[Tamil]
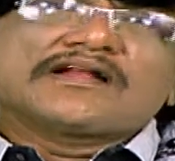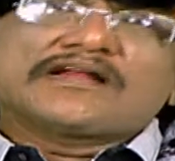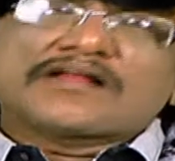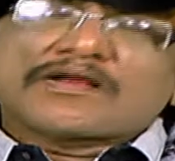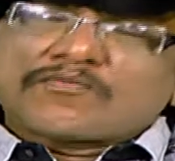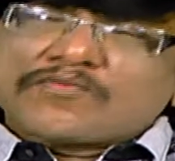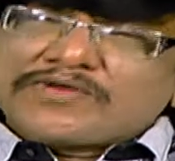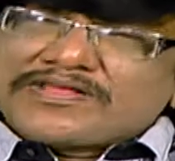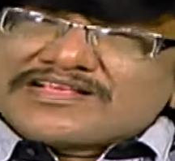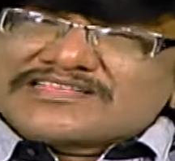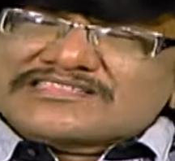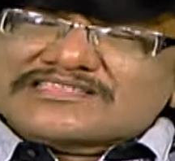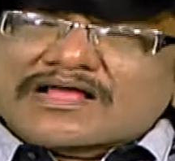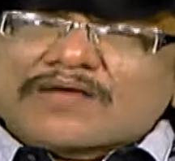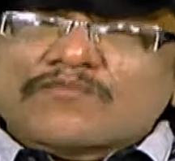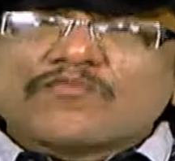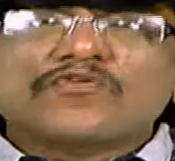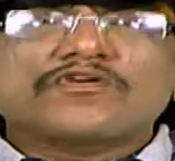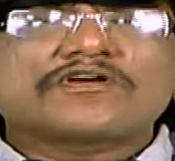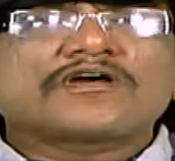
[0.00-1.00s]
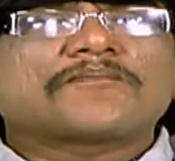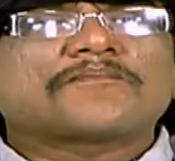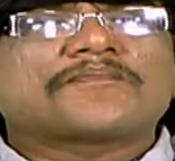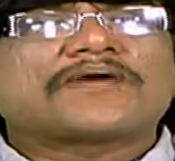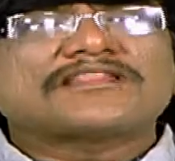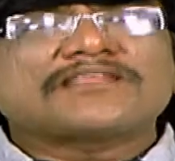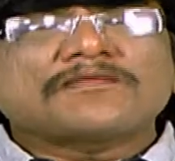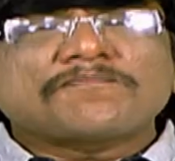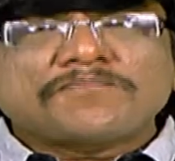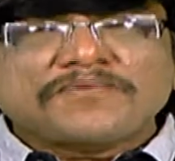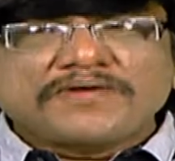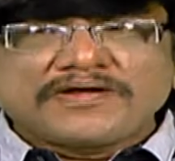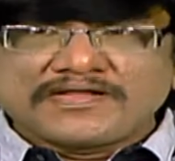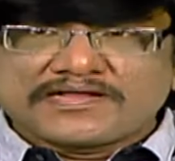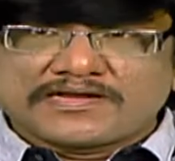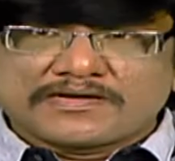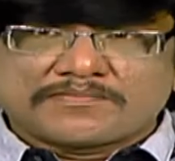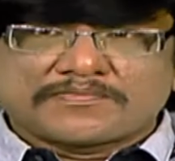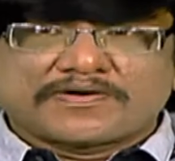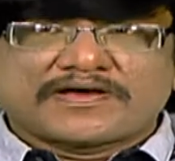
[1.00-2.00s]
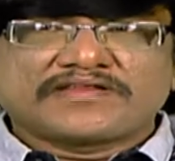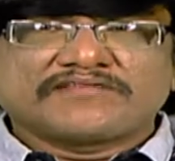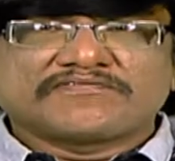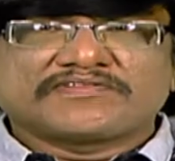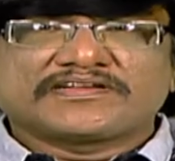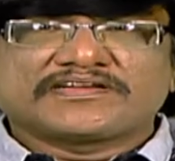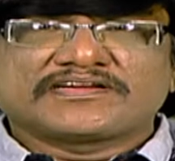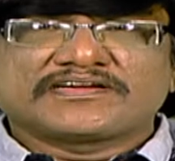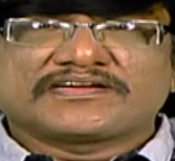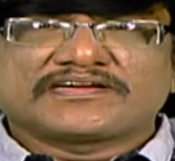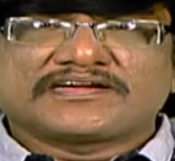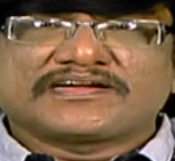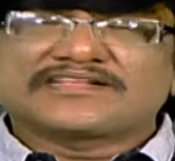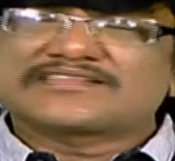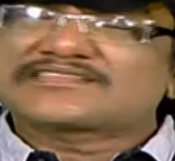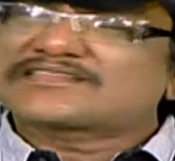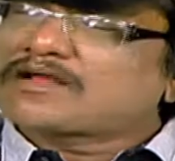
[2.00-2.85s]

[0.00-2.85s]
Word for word: நம்முடைய சமூக மதிப்பீடுகள் மாறி வருகின்றன